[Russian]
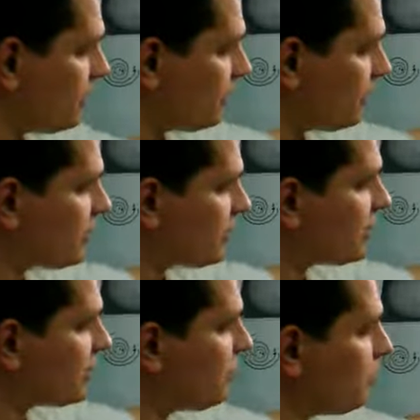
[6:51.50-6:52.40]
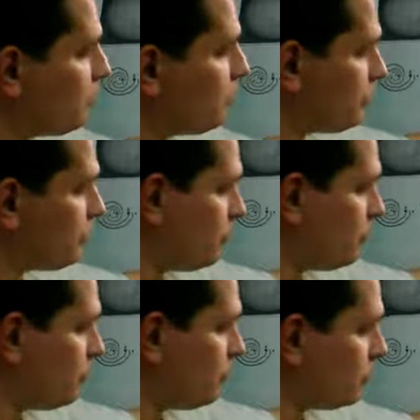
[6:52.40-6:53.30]
практически заполнить
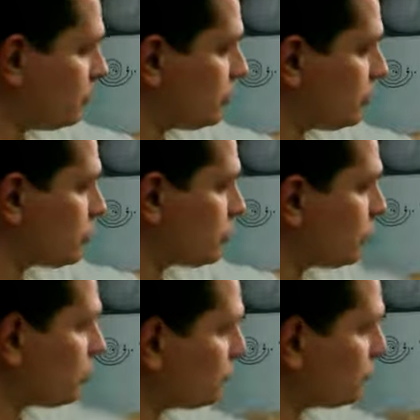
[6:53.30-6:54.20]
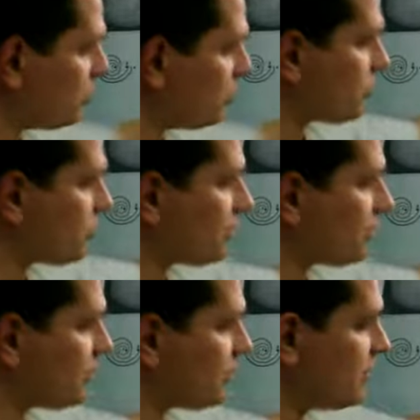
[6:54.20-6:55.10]
его, вот эту пустоту внутри и просто
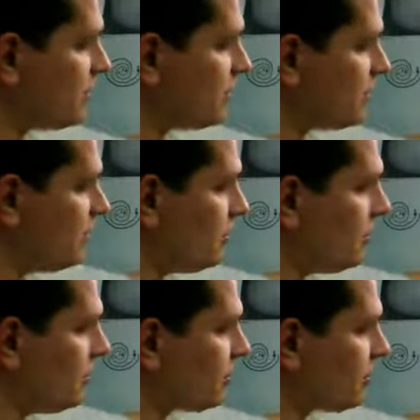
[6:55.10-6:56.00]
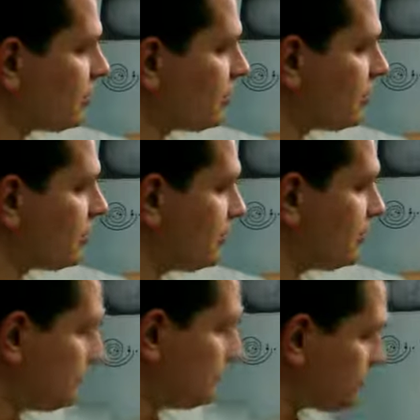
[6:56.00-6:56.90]
расцепить. Мы должны создать
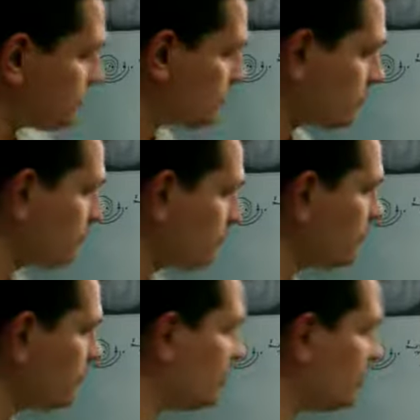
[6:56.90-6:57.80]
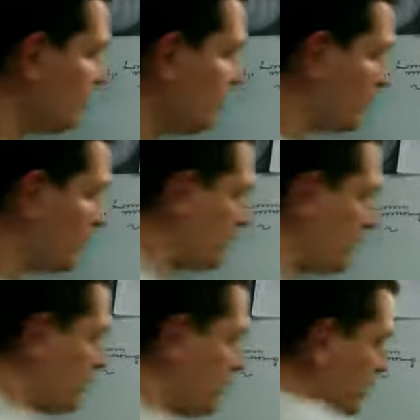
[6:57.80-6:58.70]
именно
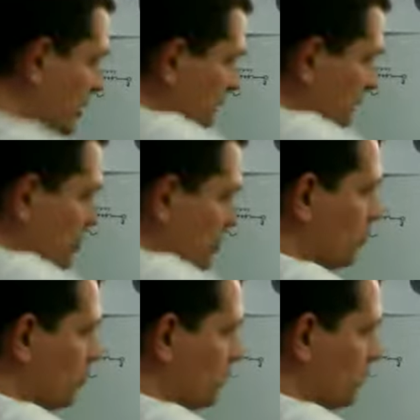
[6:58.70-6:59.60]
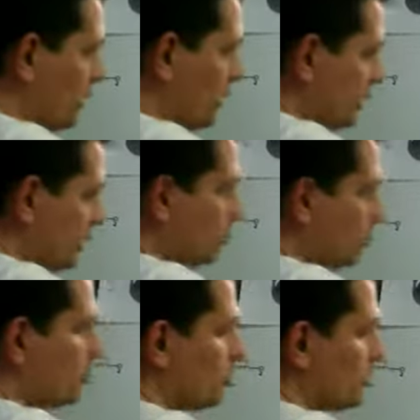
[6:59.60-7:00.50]
не электрический ток, не линейный
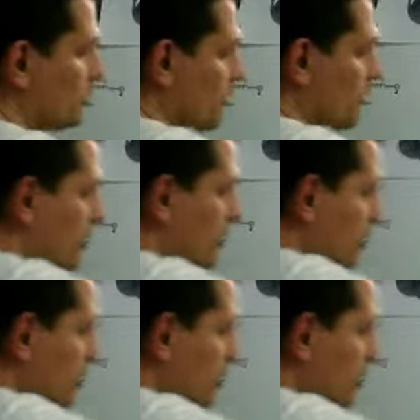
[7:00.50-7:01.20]
какой-то удар, а